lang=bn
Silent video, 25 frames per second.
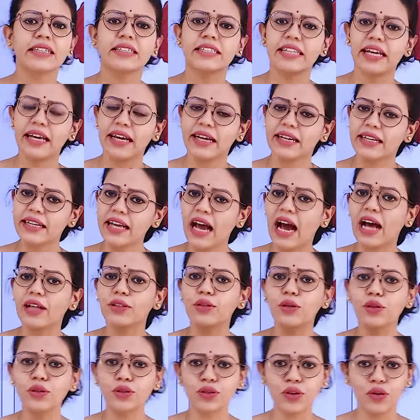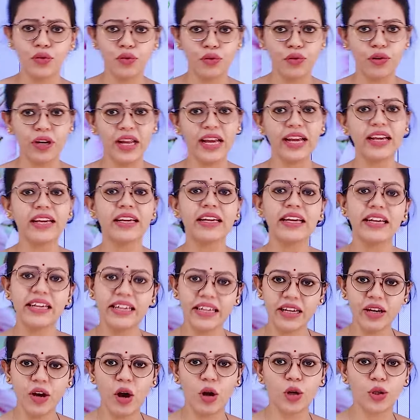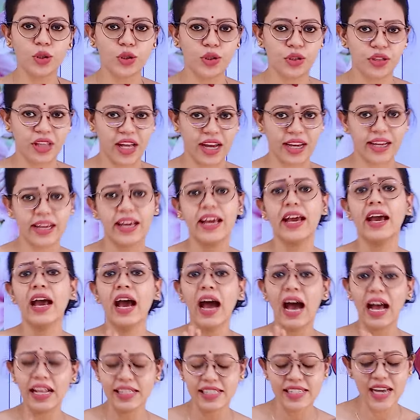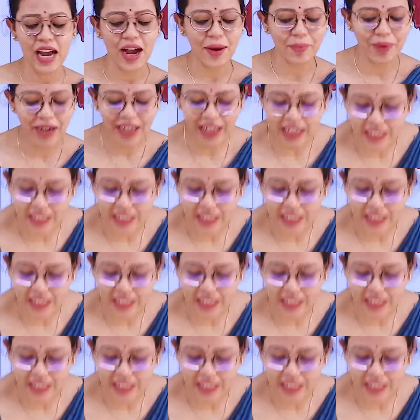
যে একটি আদর্শ ফুলে কি কি অংশ থাকে আচ্ছা আমার